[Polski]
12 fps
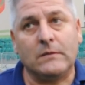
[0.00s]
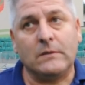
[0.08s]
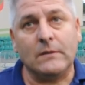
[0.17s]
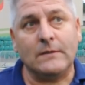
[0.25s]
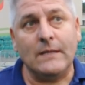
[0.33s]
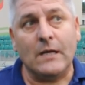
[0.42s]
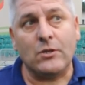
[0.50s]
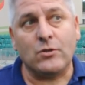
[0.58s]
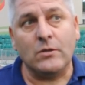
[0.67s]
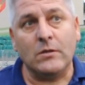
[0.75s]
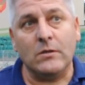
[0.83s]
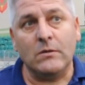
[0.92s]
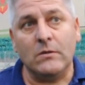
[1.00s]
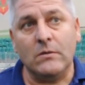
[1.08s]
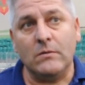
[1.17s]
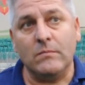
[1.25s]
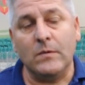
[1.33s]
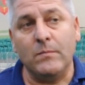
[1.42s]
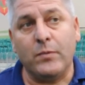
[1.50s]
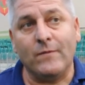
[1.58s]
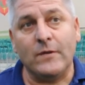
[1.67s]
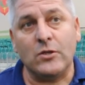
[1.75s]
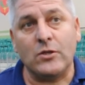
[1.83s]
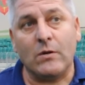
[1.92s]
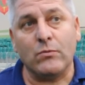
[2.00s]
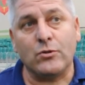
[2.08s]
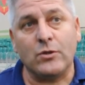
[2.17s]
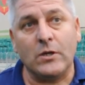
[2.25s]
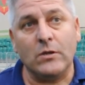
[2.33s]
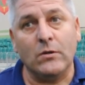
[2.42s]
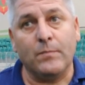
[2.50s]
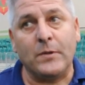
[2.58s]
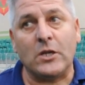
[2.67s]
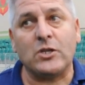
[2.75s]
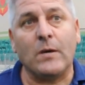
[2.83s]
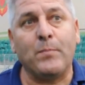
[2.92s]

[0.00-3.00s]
To znaczy, bym powiedział, że no pierwsza